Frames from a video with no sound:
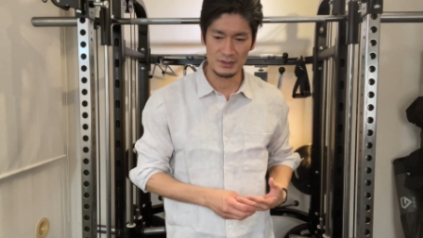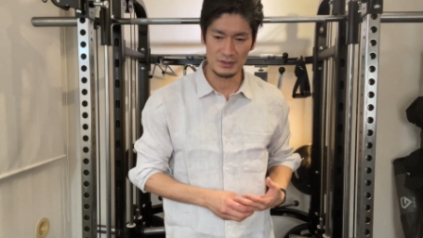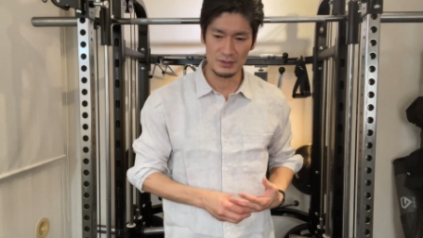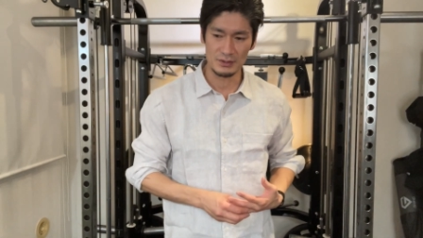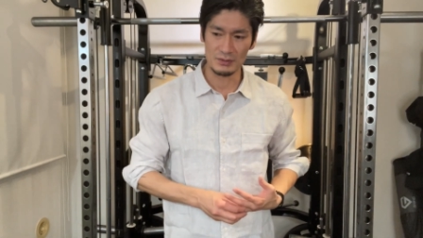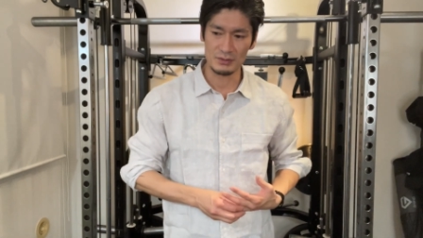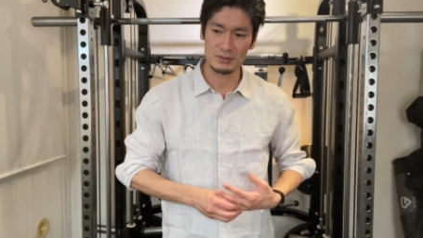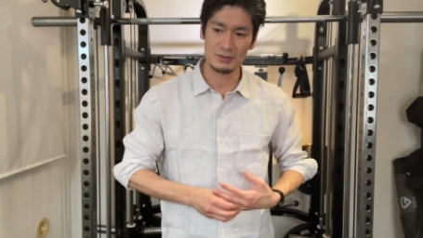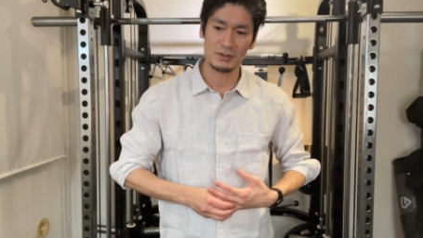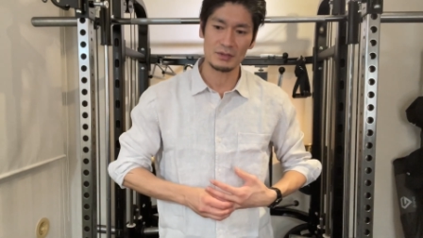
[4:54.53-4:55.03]

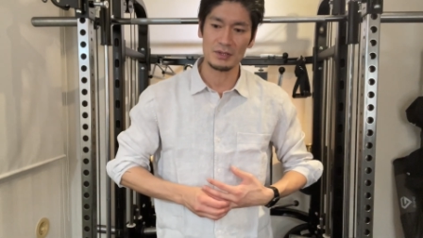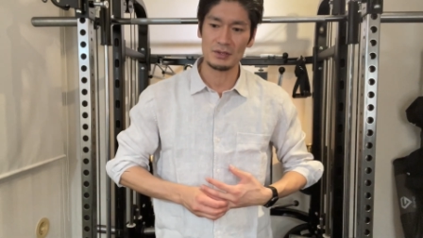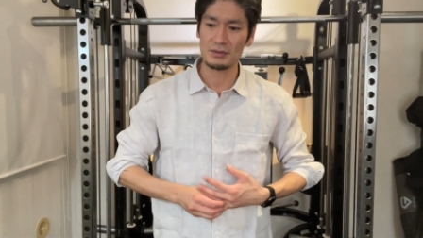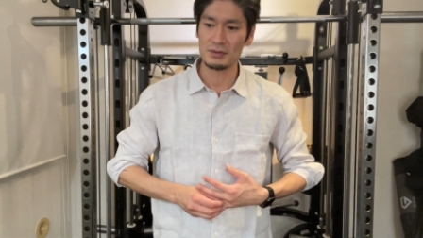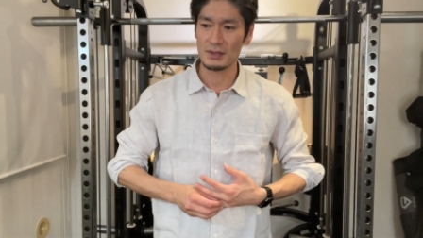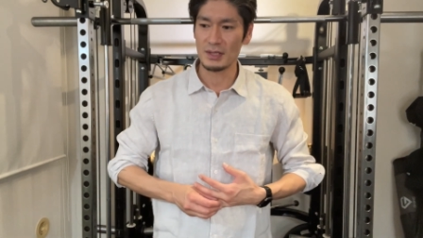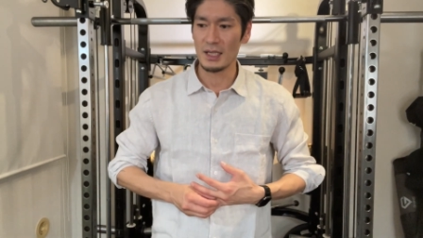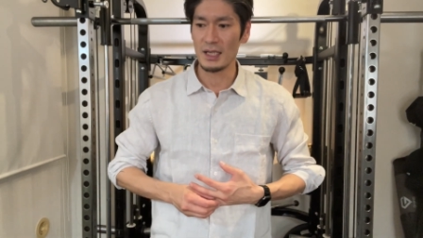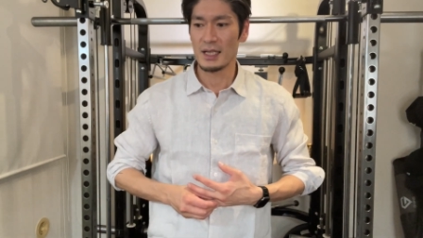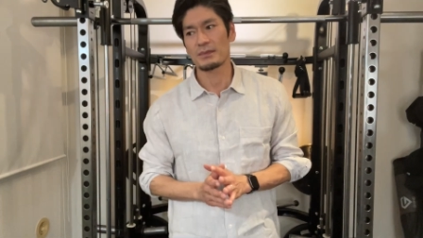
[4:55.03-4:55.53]
よるってい
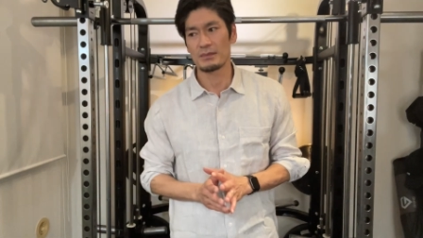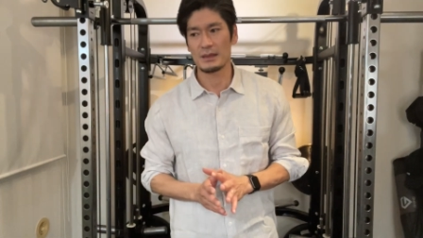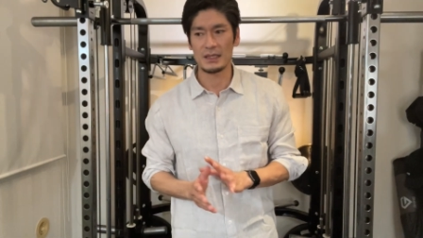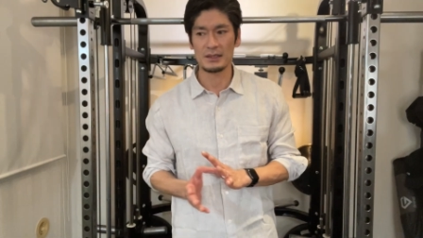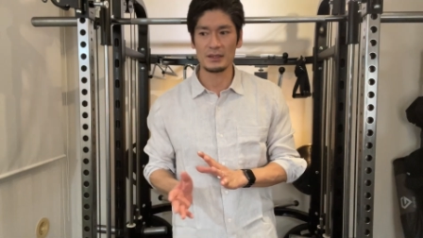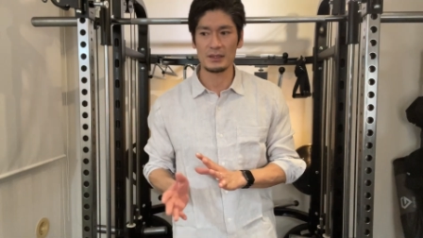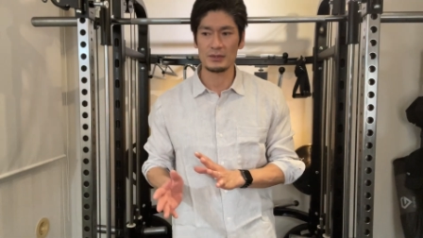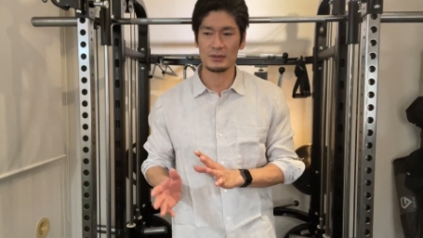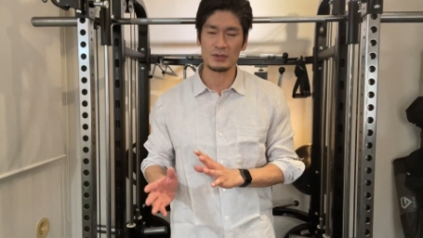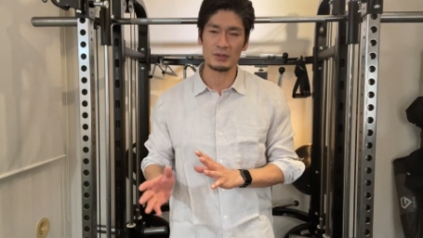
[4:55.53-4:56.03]
うかな
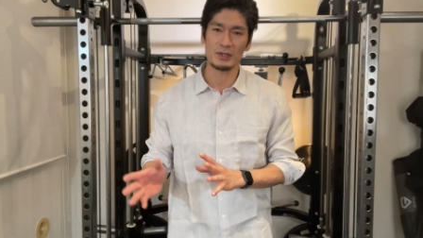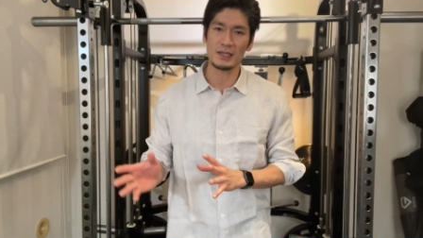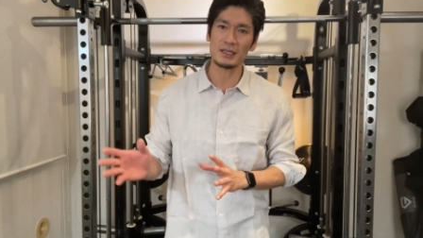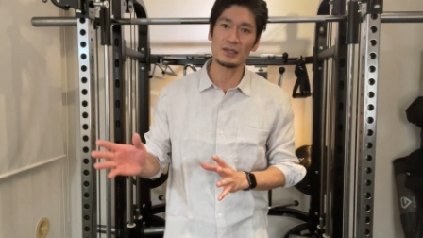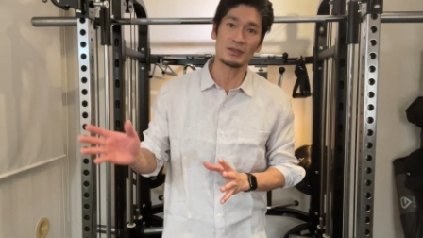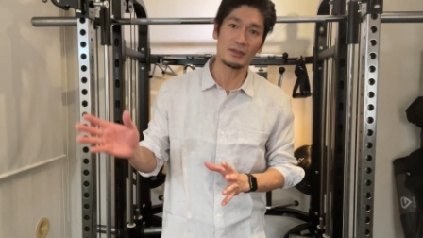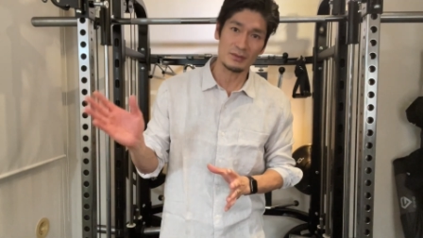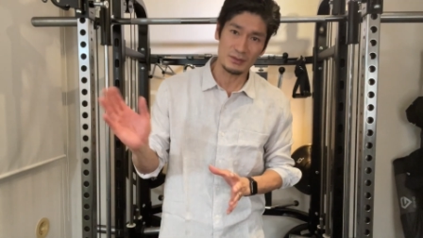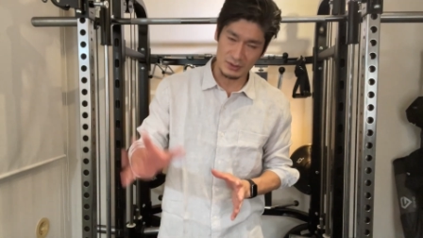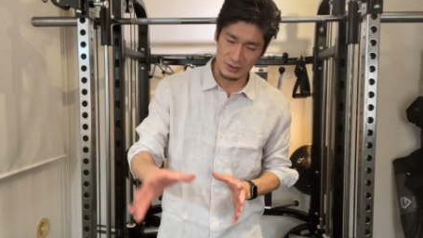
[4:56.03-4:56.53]
んだろうそんな
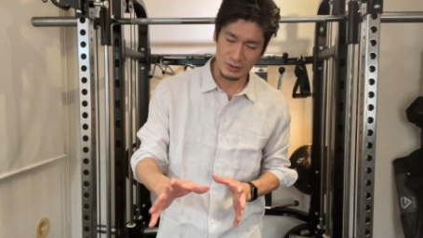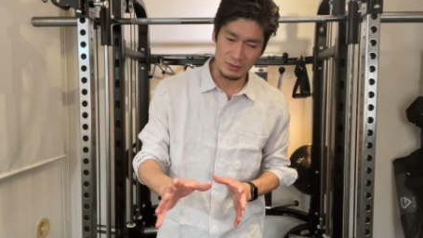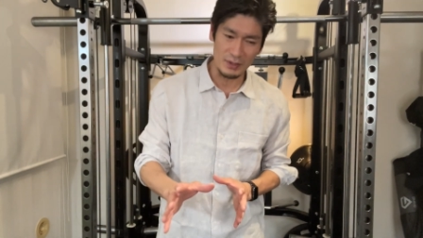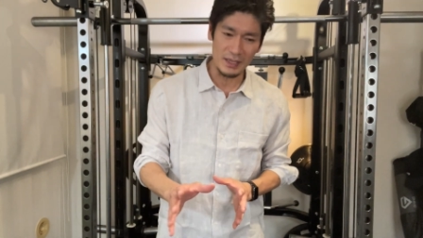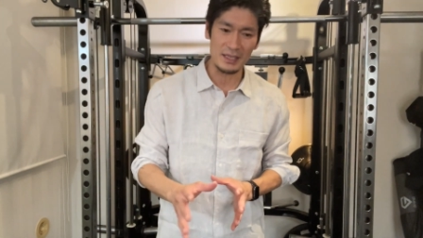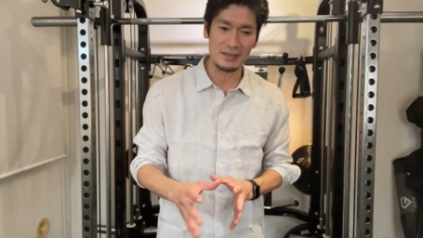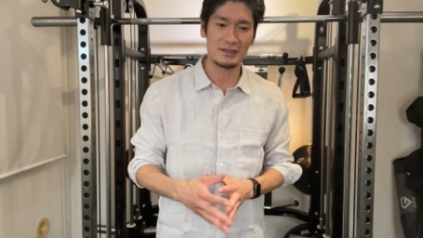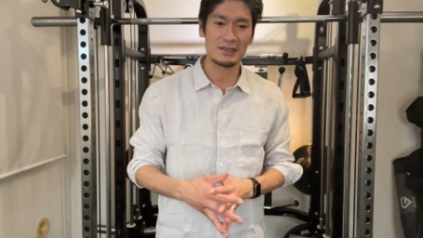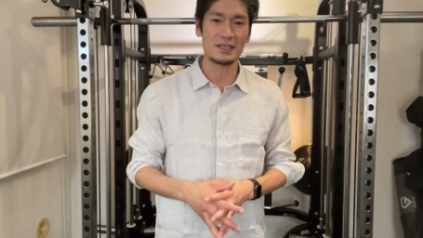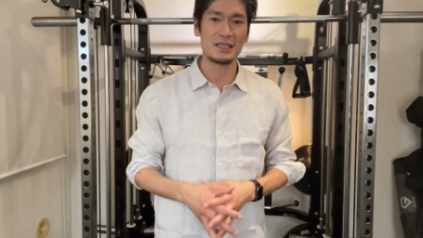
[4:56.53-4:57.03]
にすご
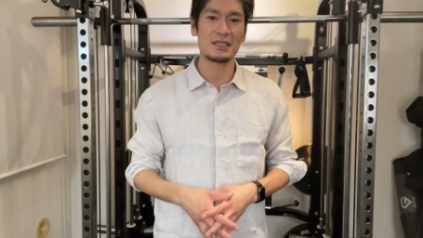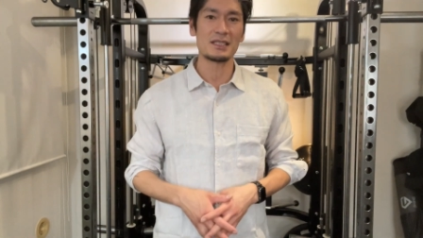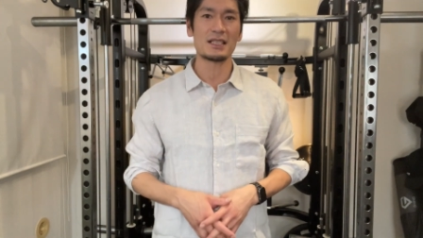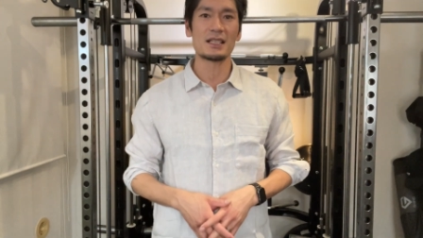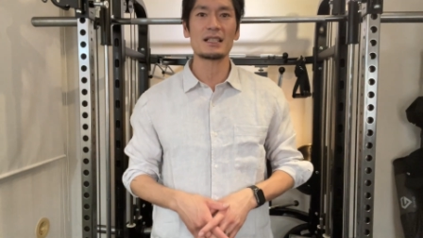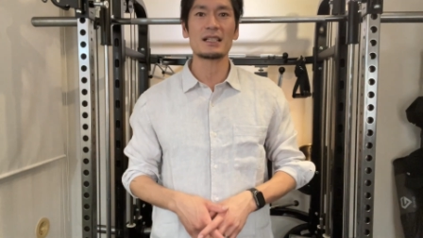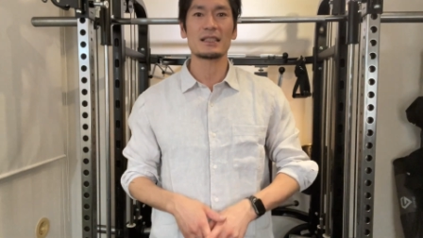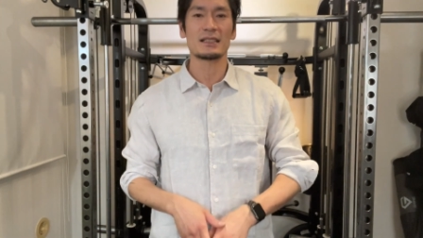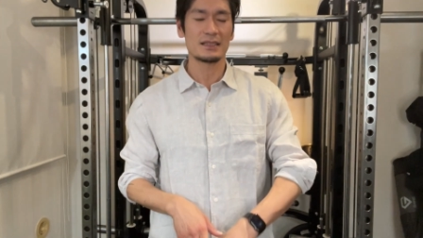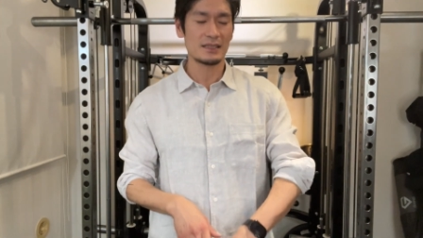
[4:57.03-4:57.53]
い暑い日じゃ
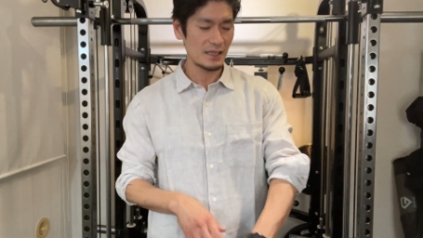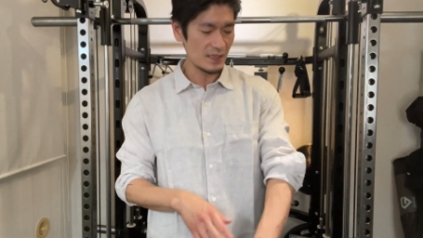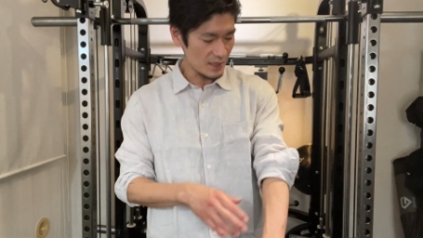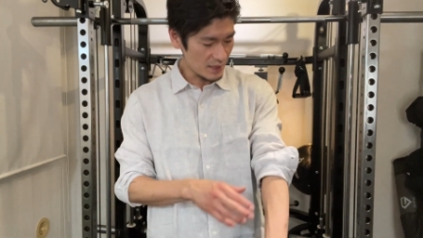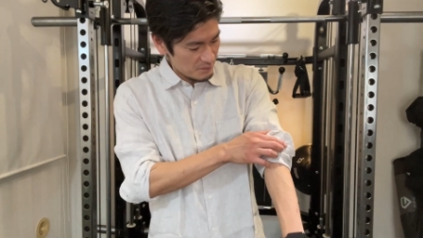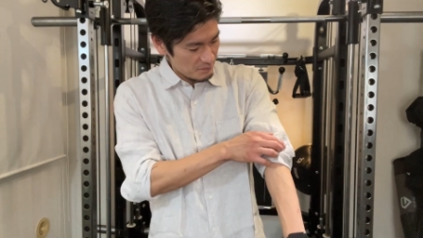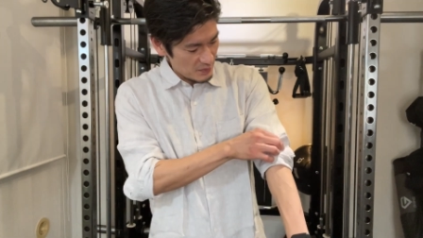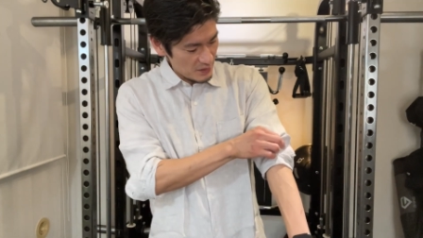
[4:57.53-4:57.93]
なかったら、